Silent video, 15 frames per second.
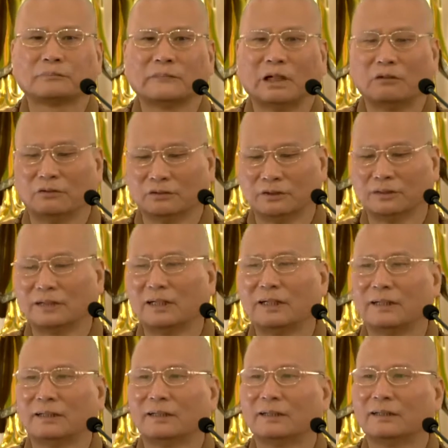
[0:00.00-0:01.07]
啊，或者
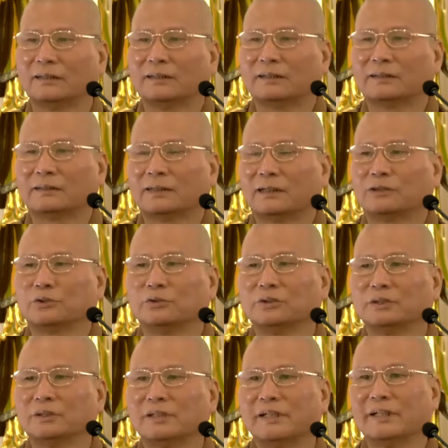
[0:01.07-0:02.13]
带带孙
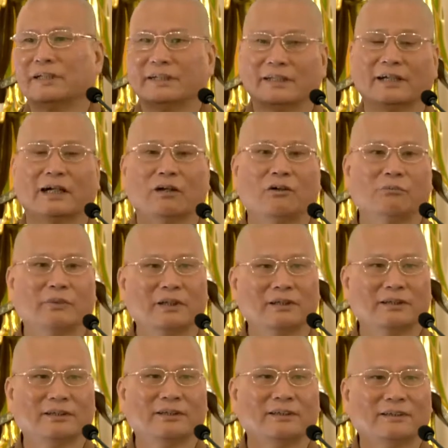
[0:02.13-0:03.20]
子念也好嘛。
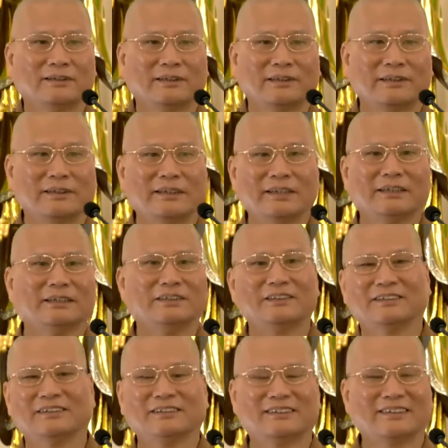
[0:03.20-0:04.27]
啊，你念一
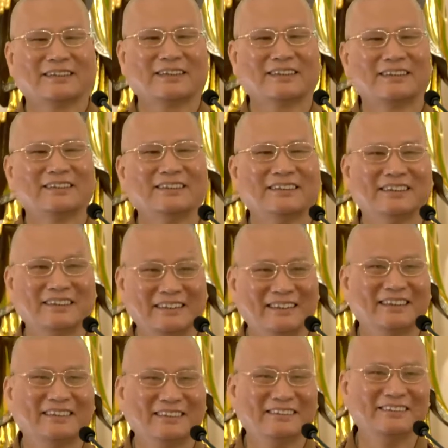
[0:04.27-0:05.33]
句，让他跟着你
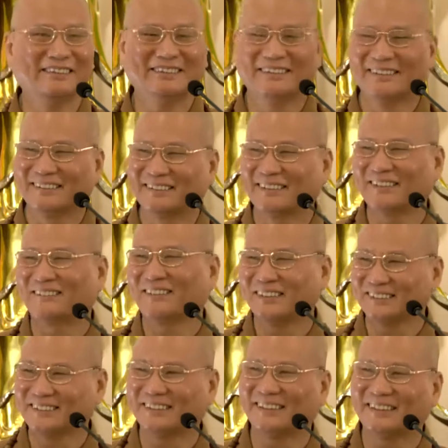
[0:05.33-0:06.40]
念一句，这个
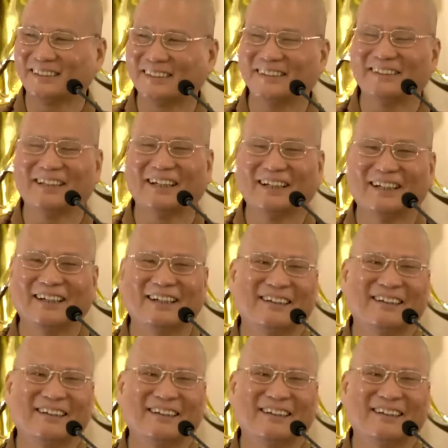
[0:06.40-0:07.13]
方式也可以啊。